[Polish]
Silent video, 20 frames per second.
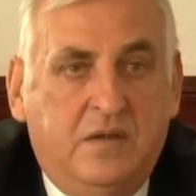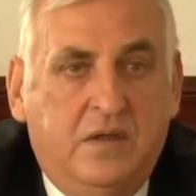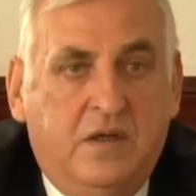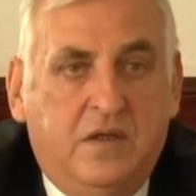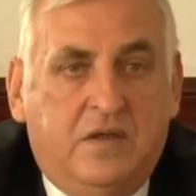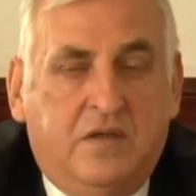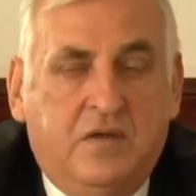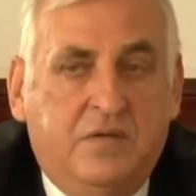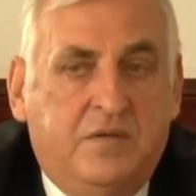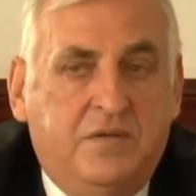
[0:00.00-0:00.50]
e,
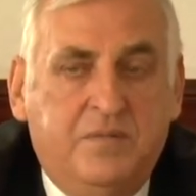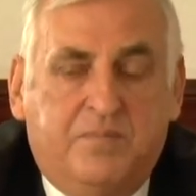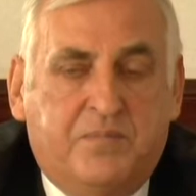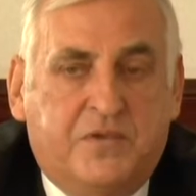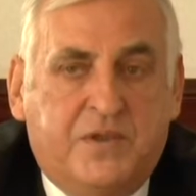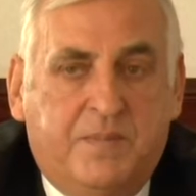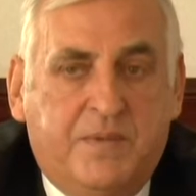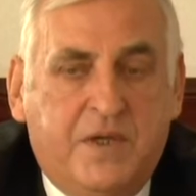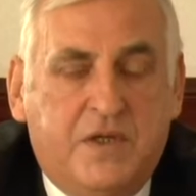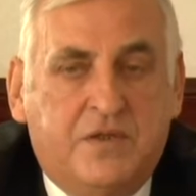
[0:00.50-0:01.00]
e, to
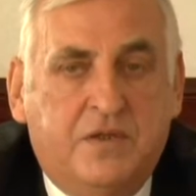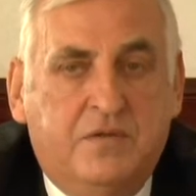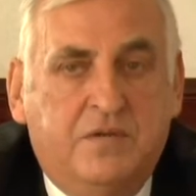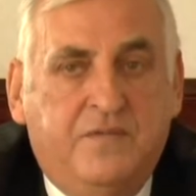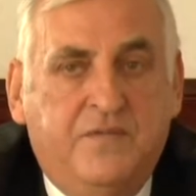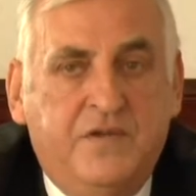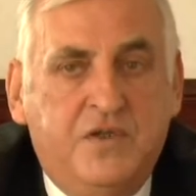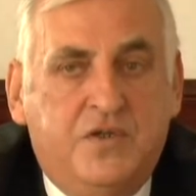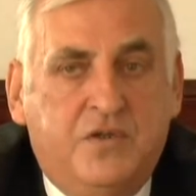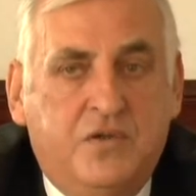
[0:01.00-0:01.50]
przepraszam,
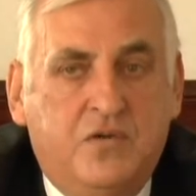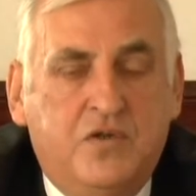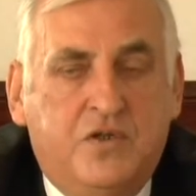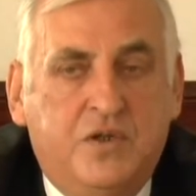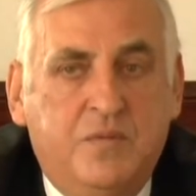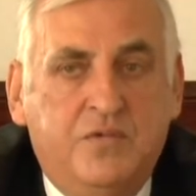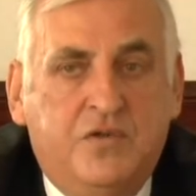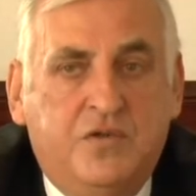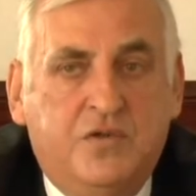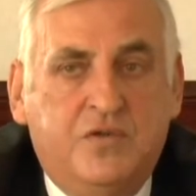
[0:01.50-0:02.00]

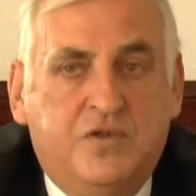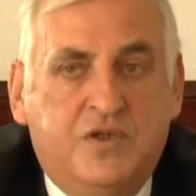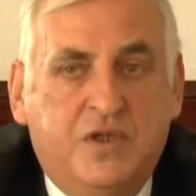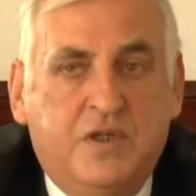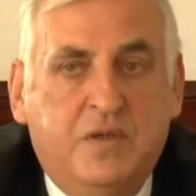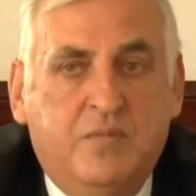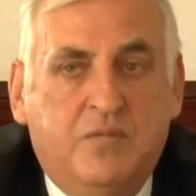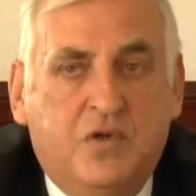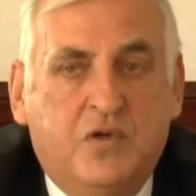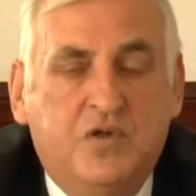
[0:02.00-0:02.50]

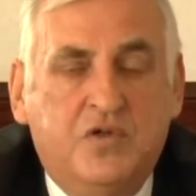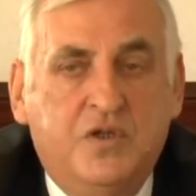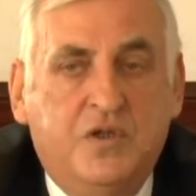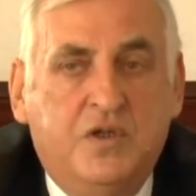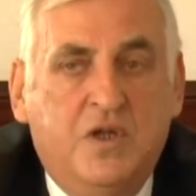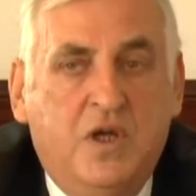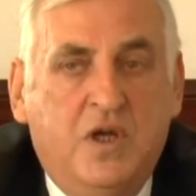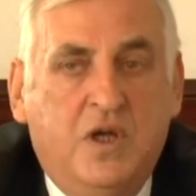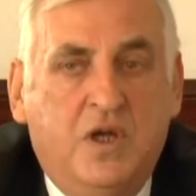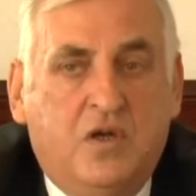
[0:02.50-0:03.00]
287
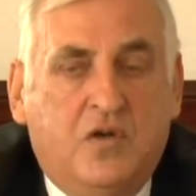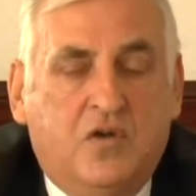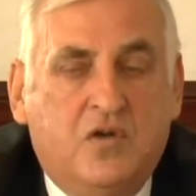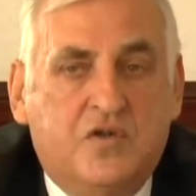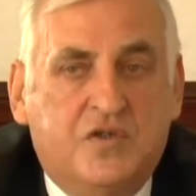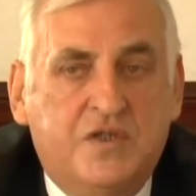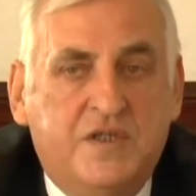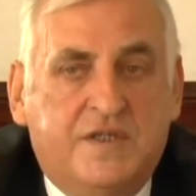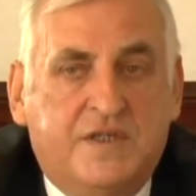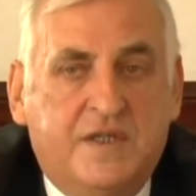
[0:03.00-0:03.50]
rodzin
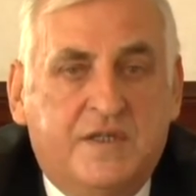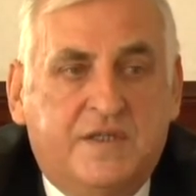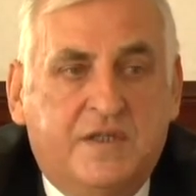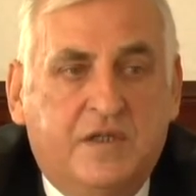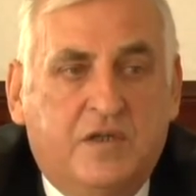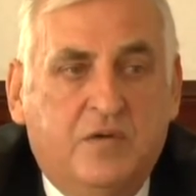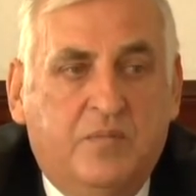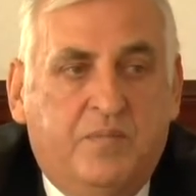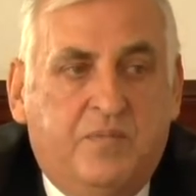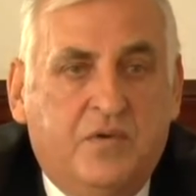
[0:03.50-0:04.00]
korzysta z
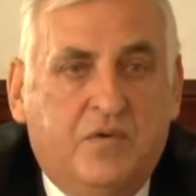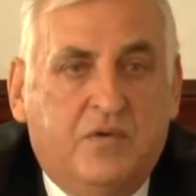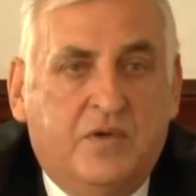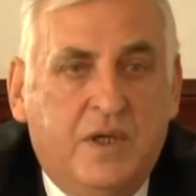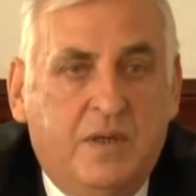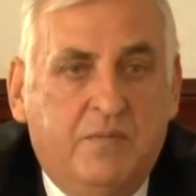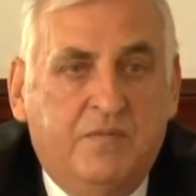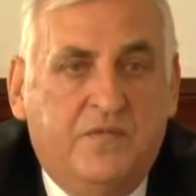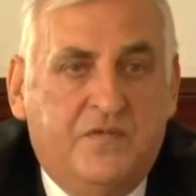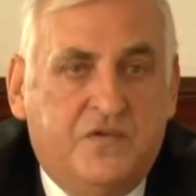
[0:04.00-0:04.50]
tego
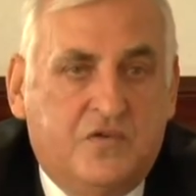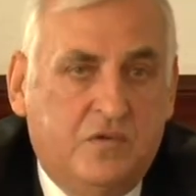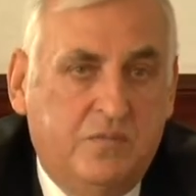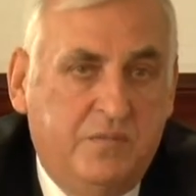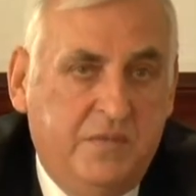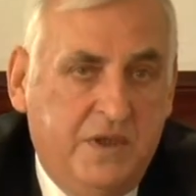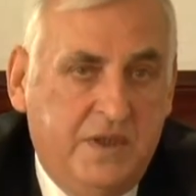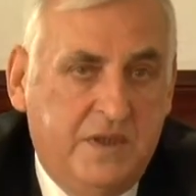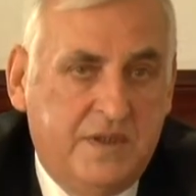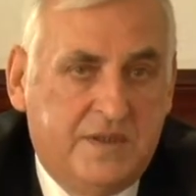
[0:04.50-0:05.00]
programu, w
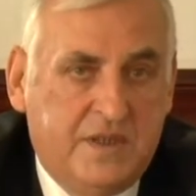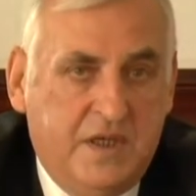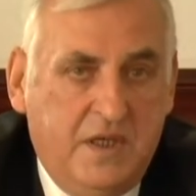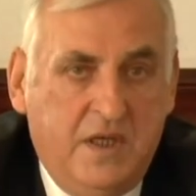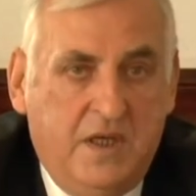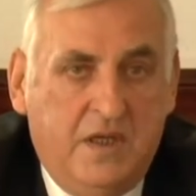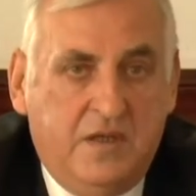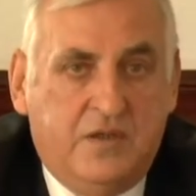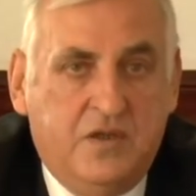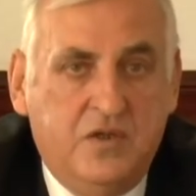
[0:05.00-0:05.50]
sumie jest
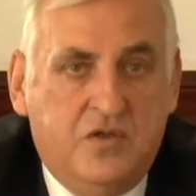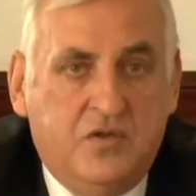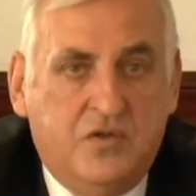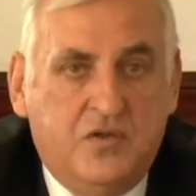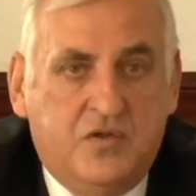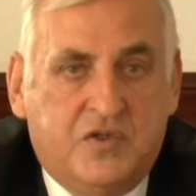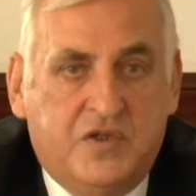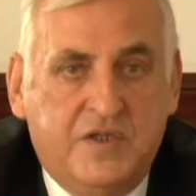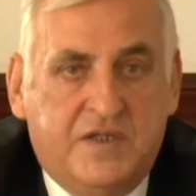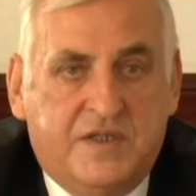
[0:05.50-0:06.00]

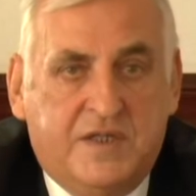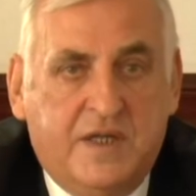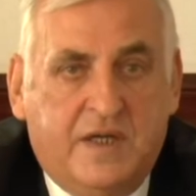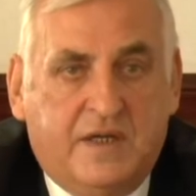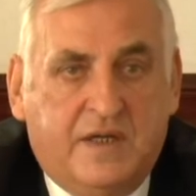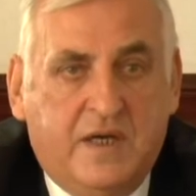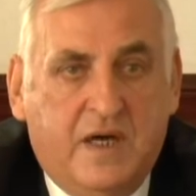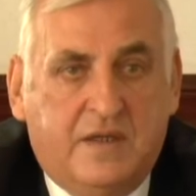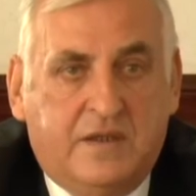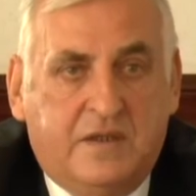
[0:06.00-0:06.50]
1300
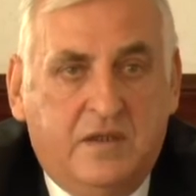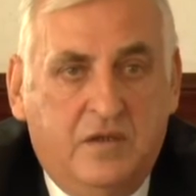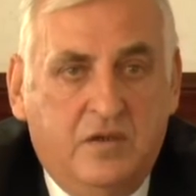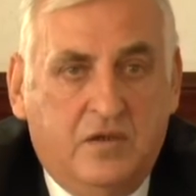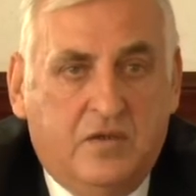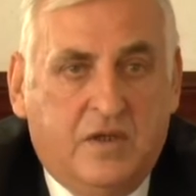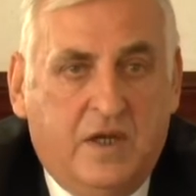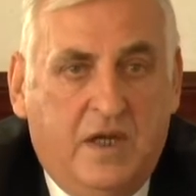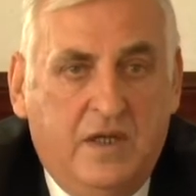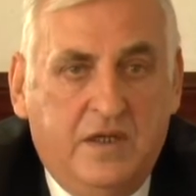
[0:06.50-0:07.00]
kart
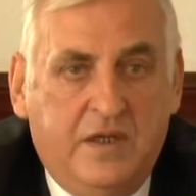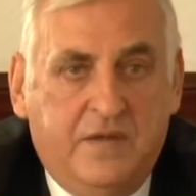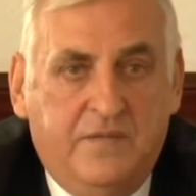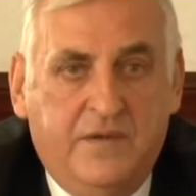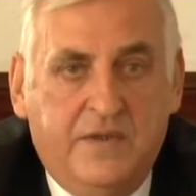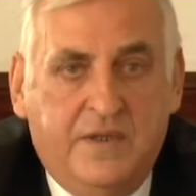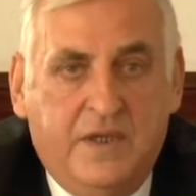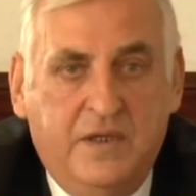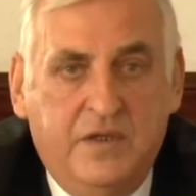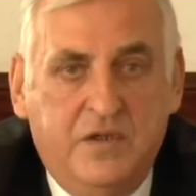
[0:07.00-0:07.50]
lokalnych
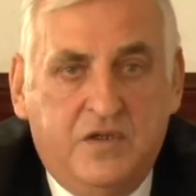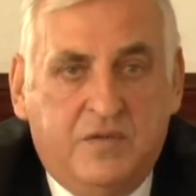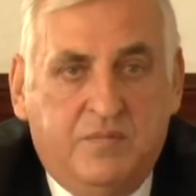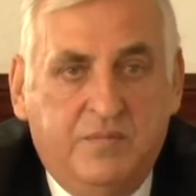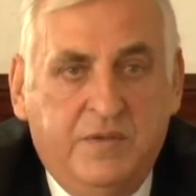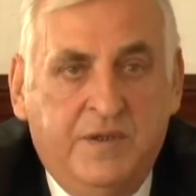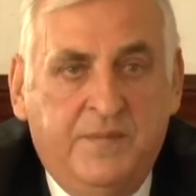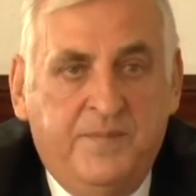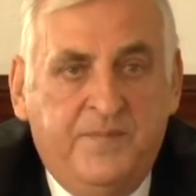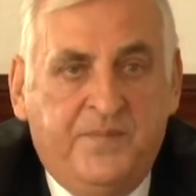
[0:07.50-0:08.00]

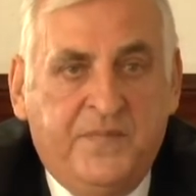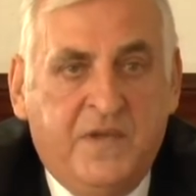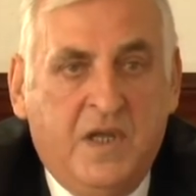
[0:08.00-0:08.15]
wydaliśmy.